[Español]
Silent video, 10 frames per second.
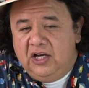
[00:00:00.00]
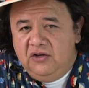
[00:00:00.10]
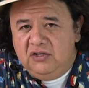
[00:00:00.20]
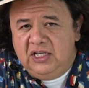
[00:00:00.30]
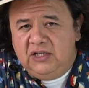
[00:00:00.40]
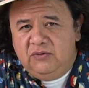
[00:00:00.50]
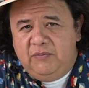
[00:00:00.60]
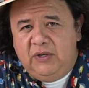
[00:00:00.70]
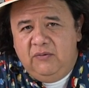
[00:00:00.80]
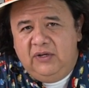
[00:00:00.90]
Yo sé que es
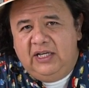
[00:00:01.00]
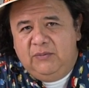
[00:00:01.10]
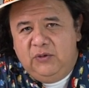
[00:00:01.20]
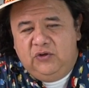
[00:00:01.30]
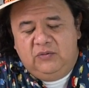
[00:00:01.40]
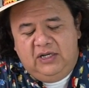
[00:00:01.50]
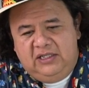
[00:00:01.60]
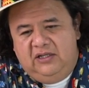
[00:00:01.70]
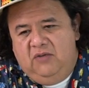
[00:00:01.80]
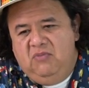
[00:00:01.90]
una película que muchos van a
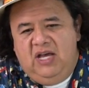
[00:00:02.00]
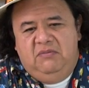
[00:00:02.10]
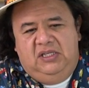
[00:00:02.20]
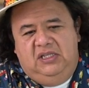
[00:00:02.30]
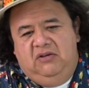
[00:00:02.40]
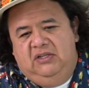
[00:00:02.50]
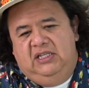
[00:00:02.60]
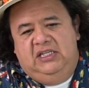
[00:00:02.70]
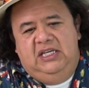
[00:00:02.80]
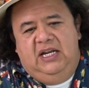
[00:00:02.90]
decir, no mames, tío,
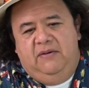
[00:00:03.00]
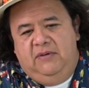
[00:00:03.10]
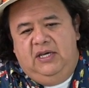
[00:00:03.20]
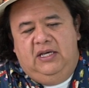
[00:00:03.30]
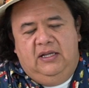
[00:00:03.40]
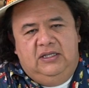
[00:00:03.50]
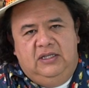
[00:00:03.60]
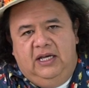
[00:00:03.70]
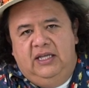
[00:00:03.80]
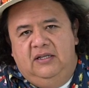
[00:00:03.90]
esa sí ya la vi, que la
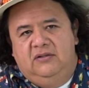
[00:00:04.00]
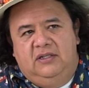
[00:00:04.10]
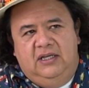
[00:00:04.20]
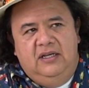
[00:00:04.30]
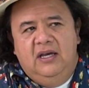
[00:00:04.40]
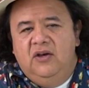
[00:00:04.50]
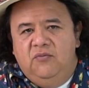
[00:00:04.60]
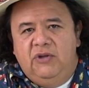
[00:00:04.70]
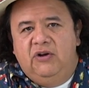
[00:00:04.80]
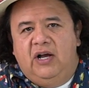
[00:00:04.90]
chingada y no sé qué.
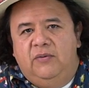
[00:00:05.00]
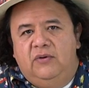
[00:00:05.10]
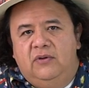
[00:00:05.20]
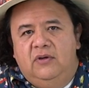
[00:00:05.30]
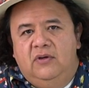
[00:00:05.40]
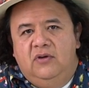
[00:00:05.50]
Bueno, cabrón,